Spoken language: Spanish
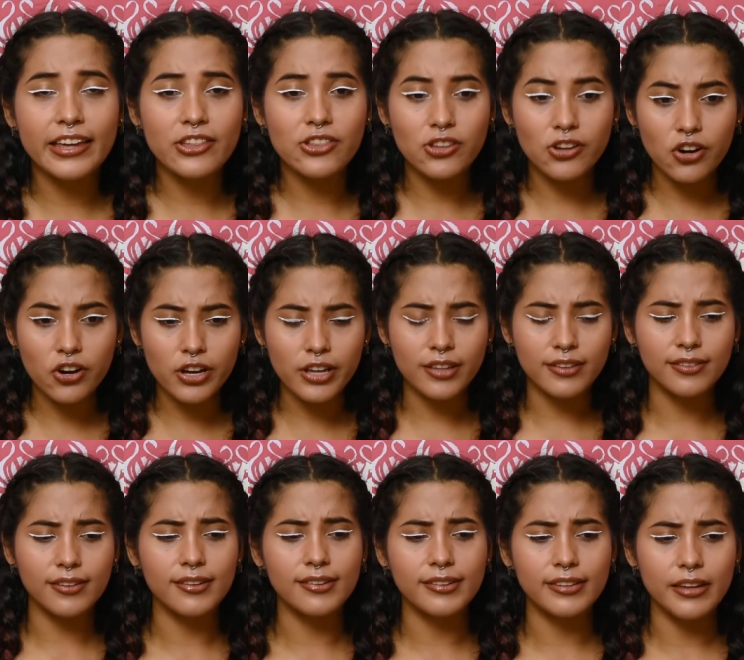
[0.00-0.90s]
que yo
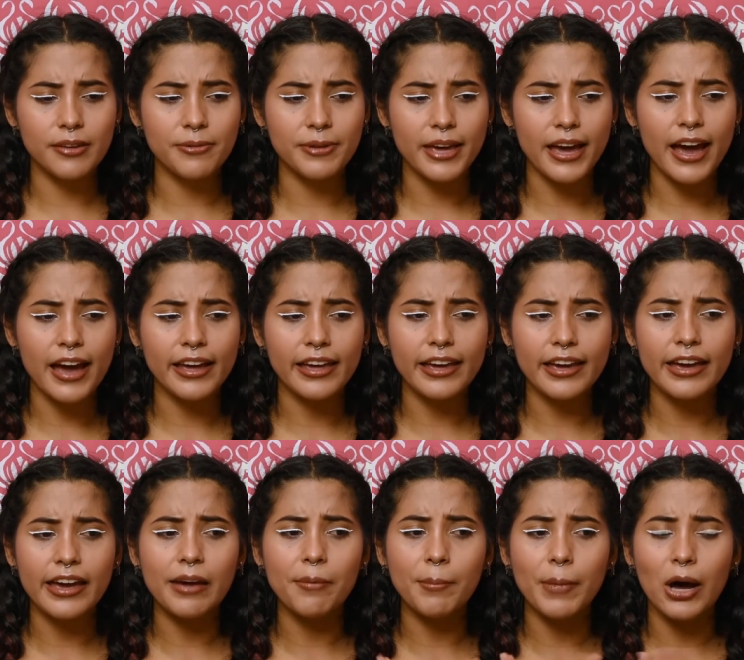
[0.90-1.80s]
hice este
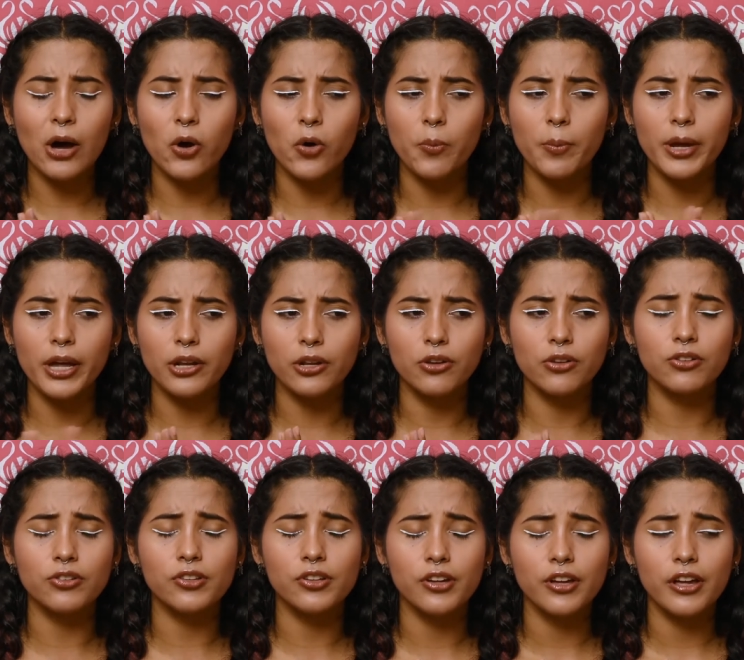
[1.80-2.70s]
viaje más o
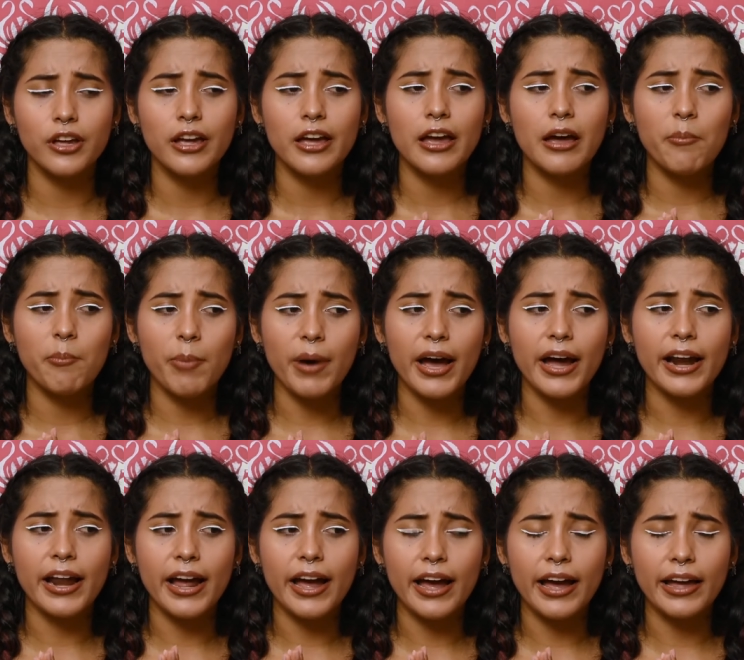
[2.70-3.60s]
menos
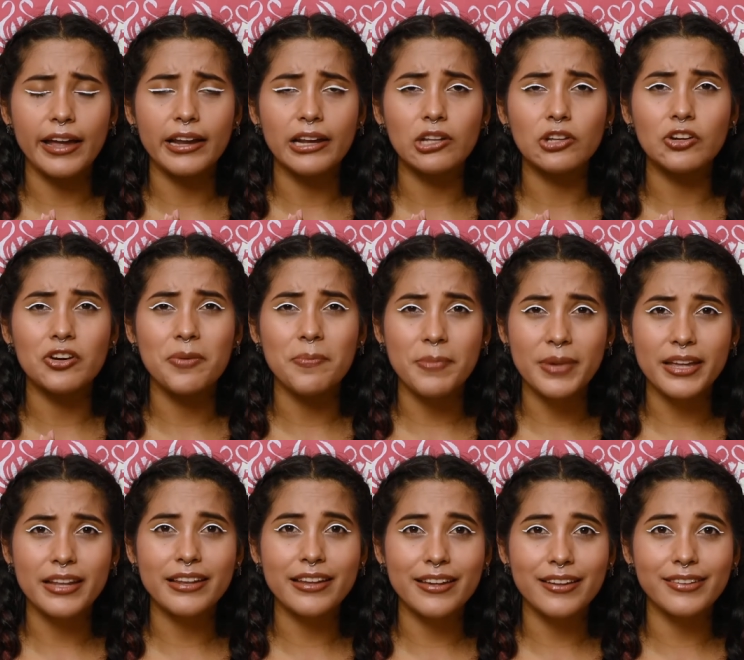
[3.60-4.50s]
para el
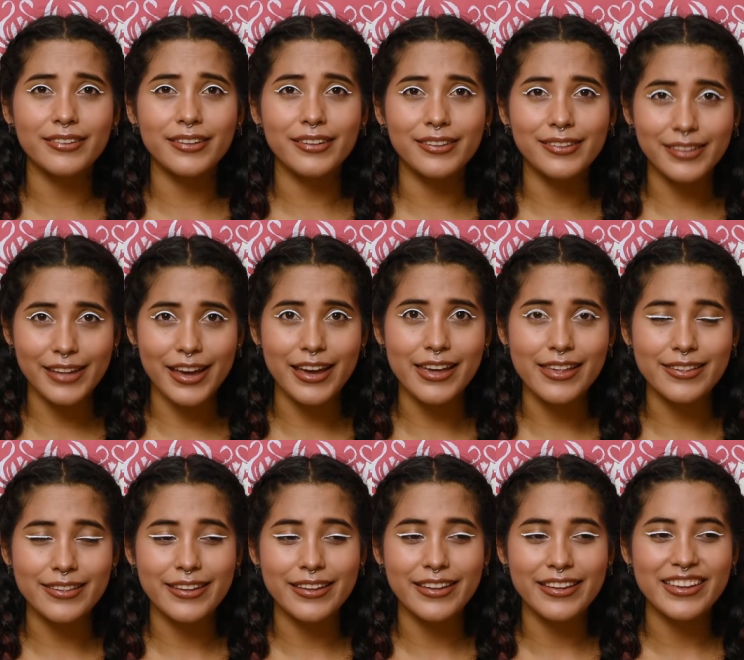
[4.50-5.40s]

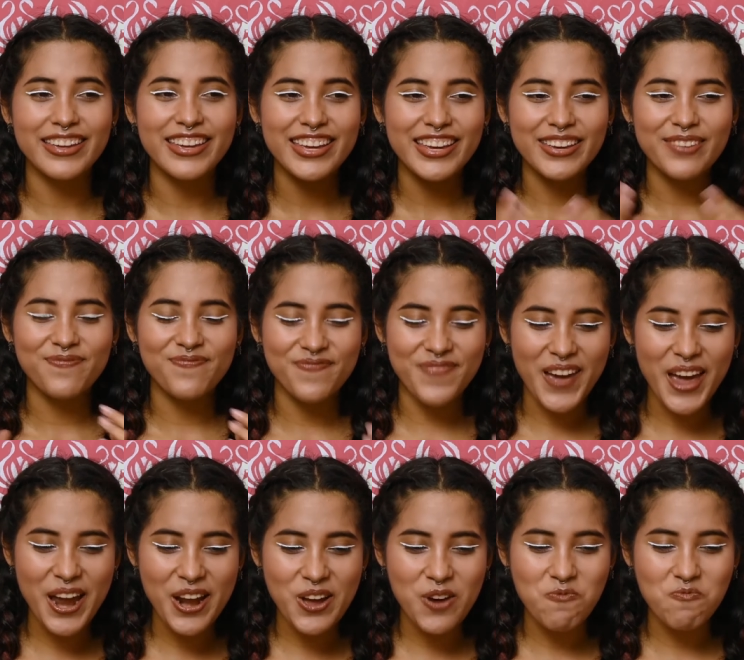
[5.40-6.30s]
2016
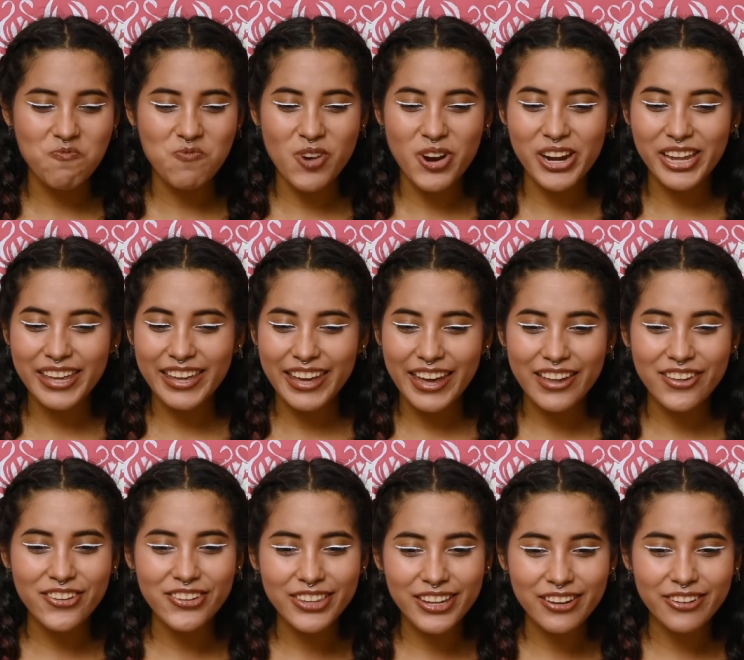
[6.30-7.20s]
pero, ¿por qué
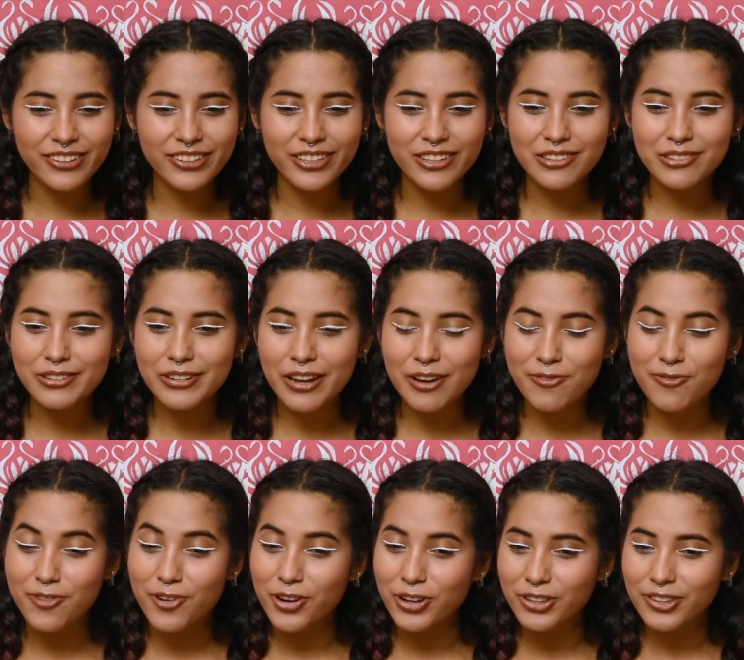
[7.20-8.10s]
no tengo ninguna
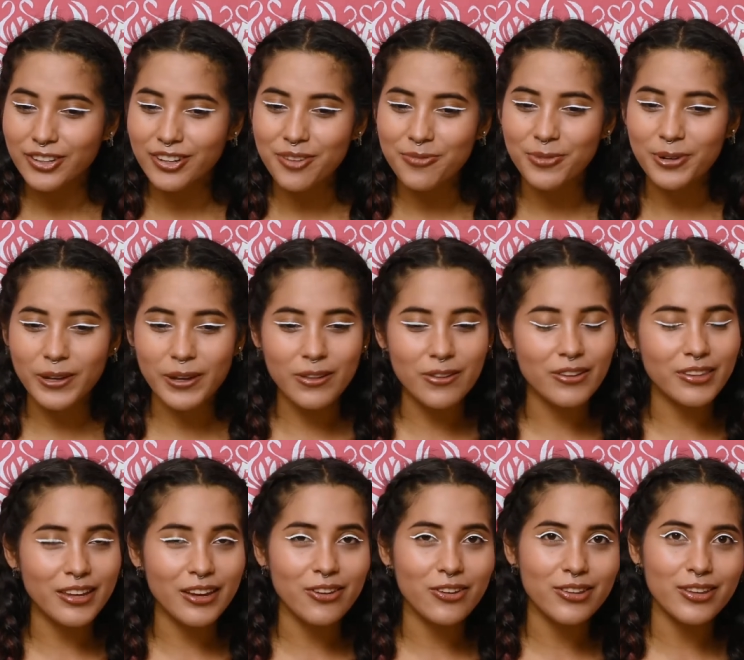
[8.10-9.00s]
foto? ¿Por qué
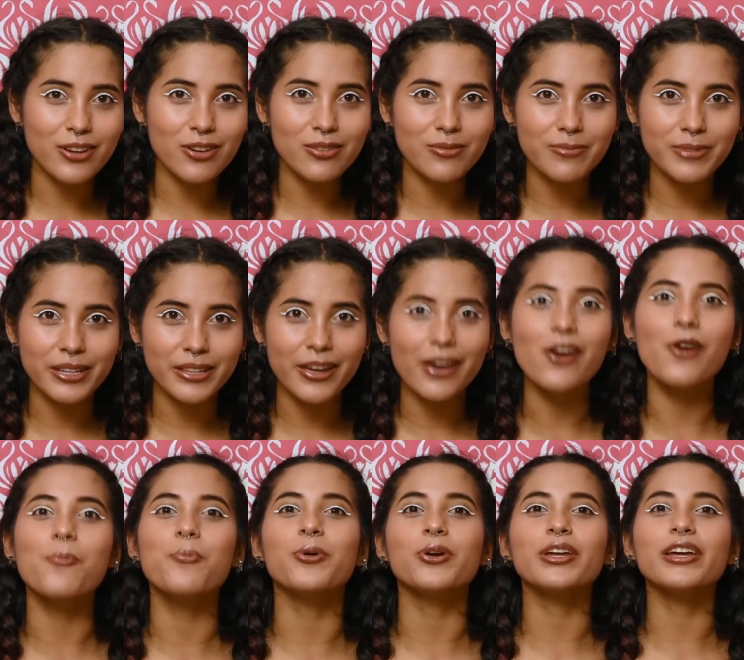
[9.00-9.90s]
no tengo ningún
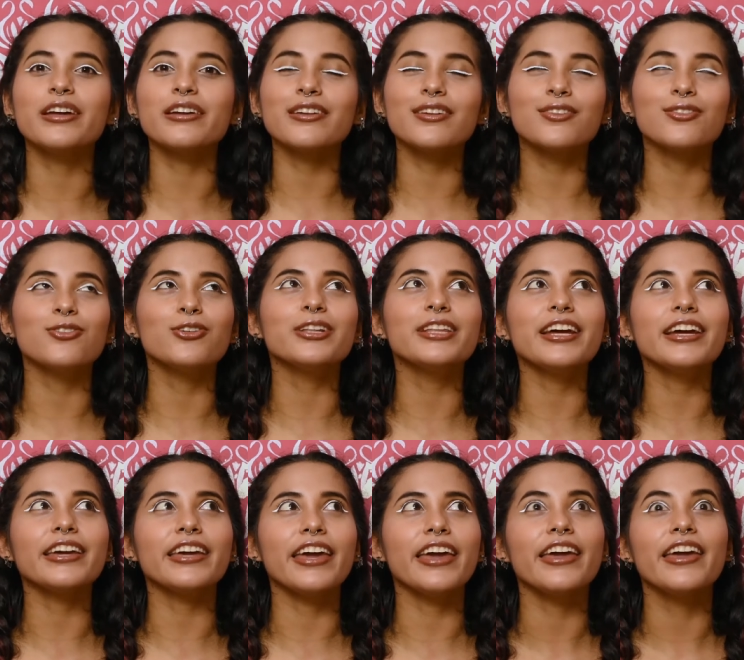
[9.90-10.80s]
video? Porque
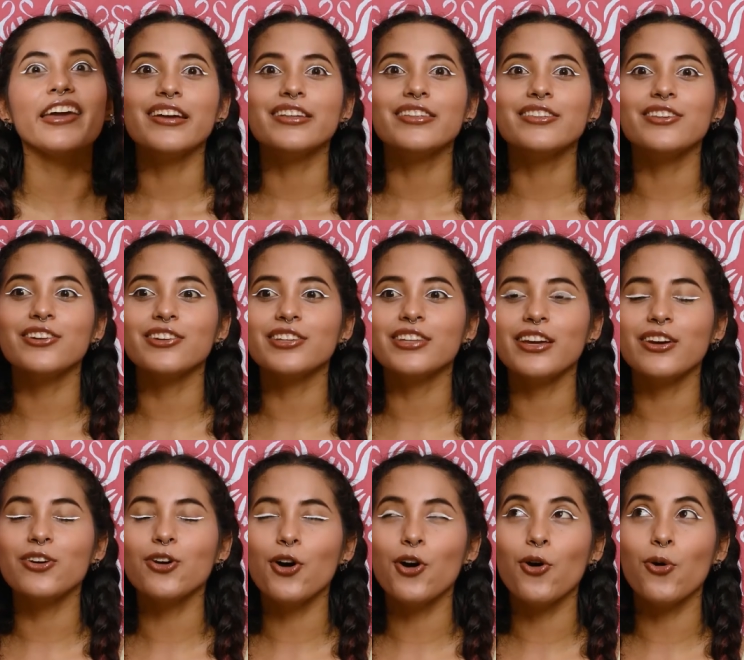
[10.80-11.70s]
resulta que yo
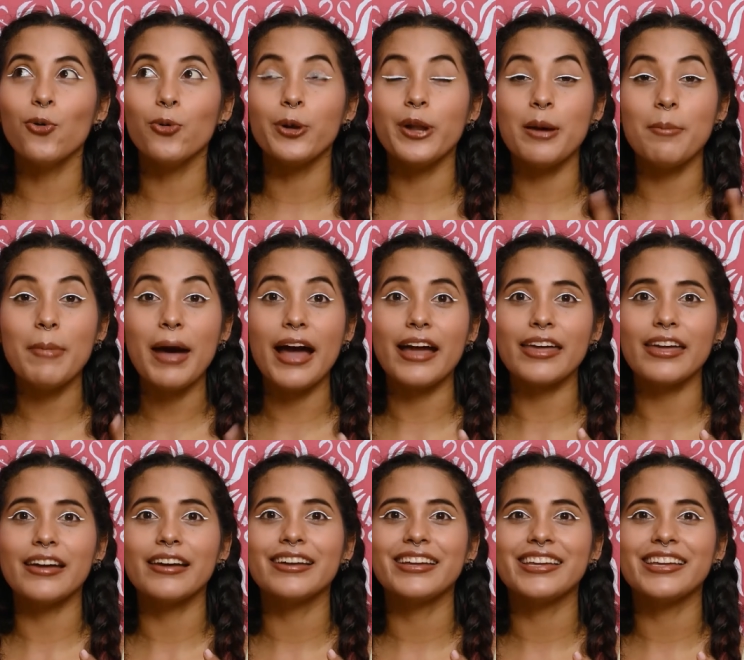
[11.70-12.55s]
tengo una Mac.